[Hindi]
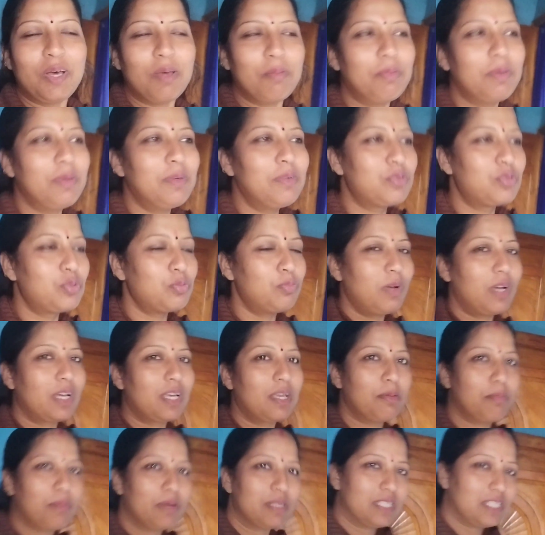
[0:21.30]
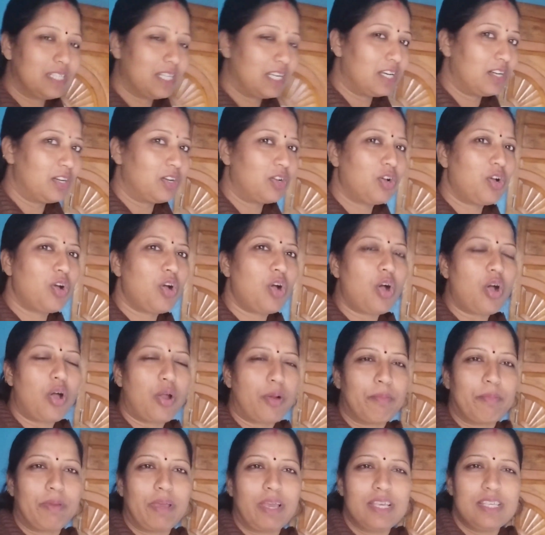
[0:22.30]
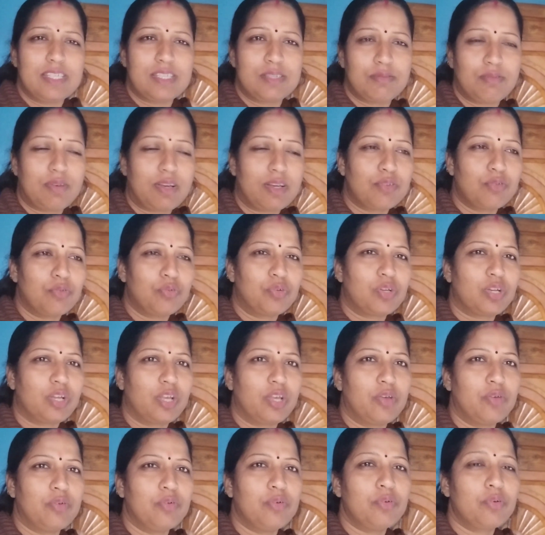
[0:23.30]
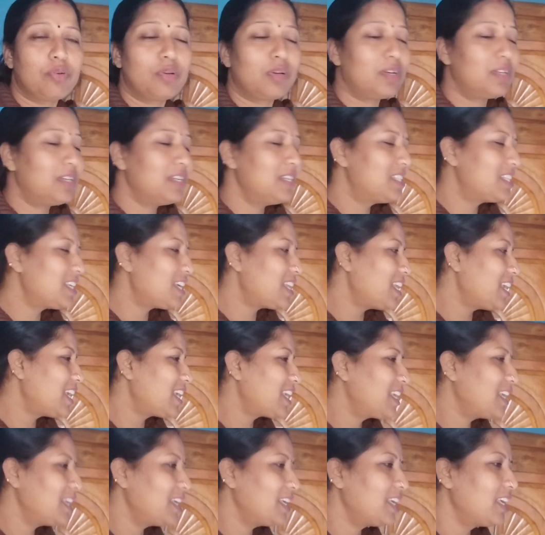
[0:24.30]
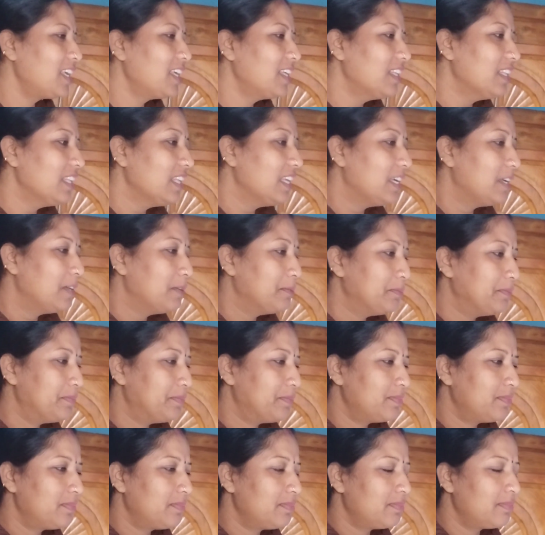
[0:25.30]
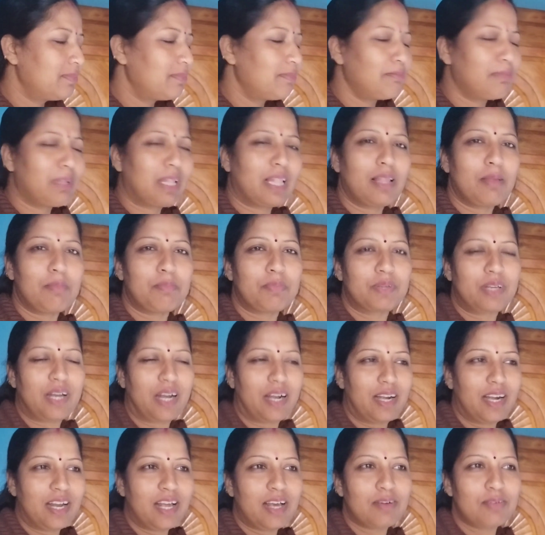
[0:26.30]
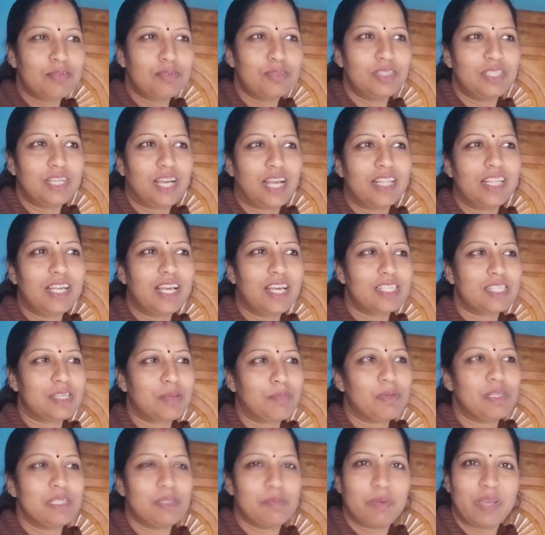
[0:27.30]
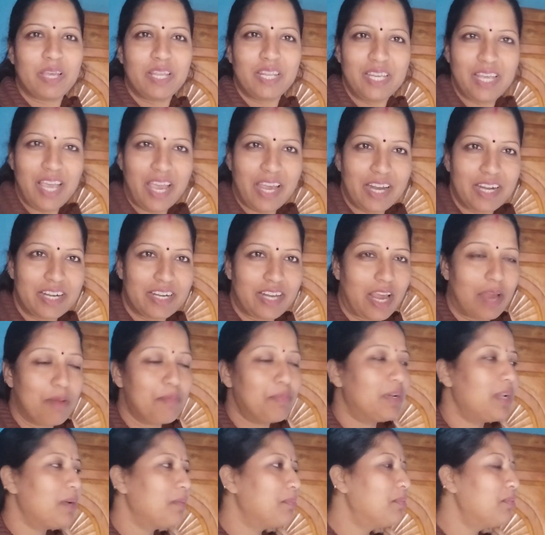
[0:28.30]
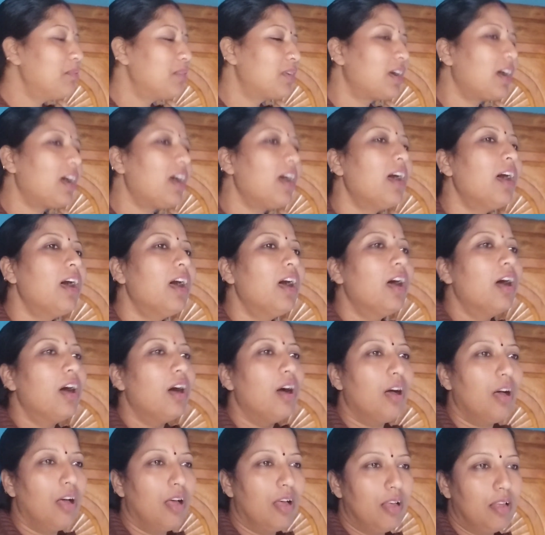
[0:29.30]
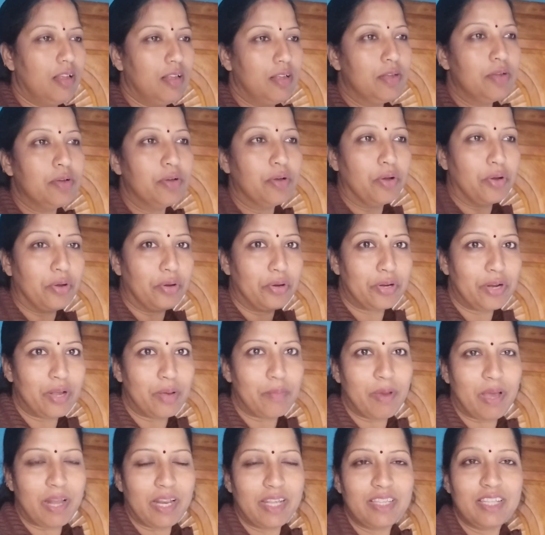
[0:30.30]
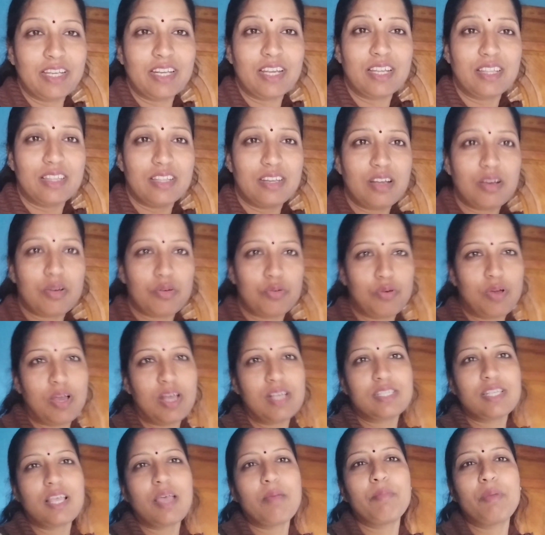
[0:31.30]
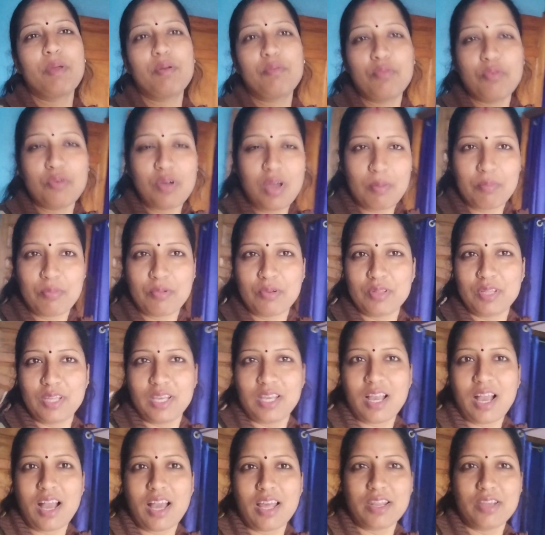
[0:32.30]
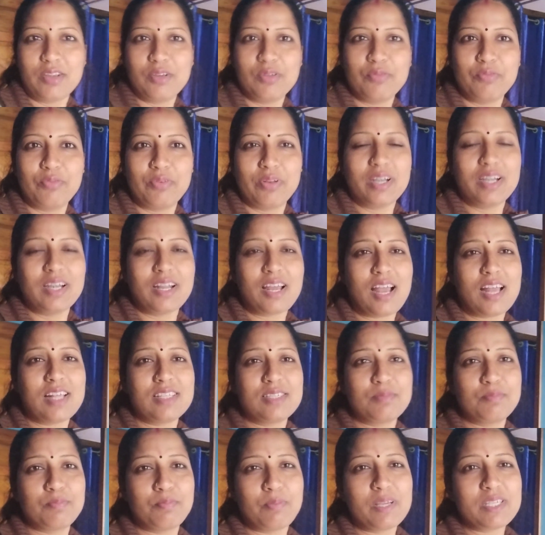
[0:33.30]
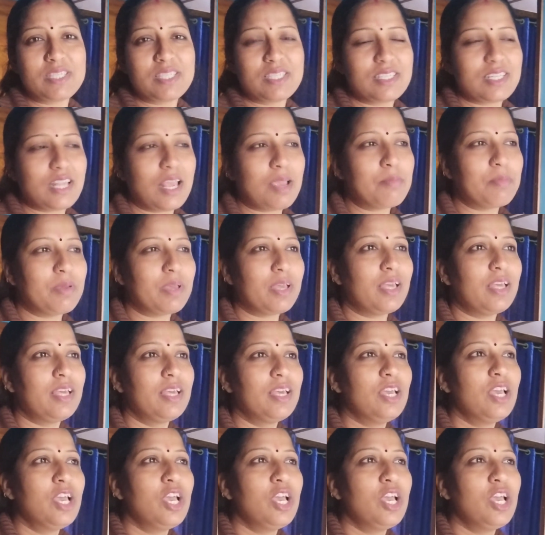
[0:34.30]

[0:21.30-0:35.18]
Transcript: अभी सुबह के बज रहे नौ और मैं इस वक्त उठ रही हूँ रीज़न है कि mm, मतलब ठंडा कुछ ज़्यादा है समझ में ही नहीं आया टाइम टेबल का और हमारे इधर कितना कुहासा मैं वो आपको दिखा रही हूँ फ्रेंड आज फर्स्ट टाइम है